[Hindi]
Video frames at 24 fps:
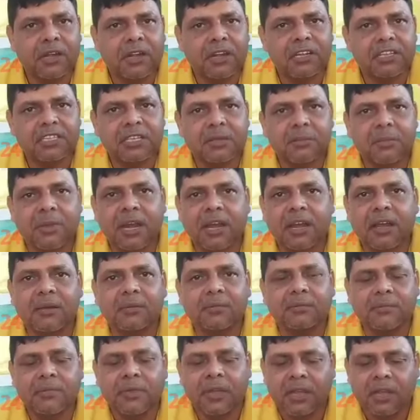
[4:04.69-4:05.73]
डीडीसी
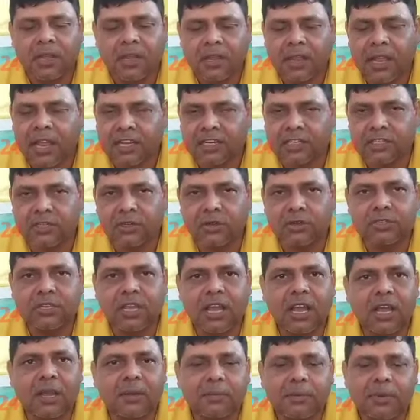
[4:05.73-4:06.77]
मैडम एसडीओ
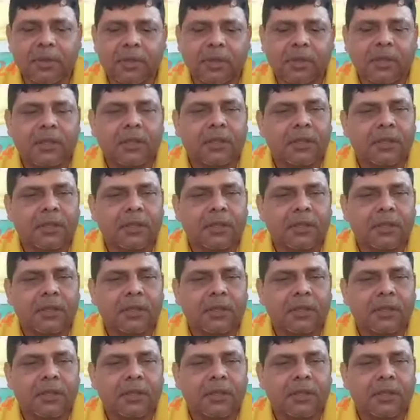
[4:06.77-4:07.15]
साहब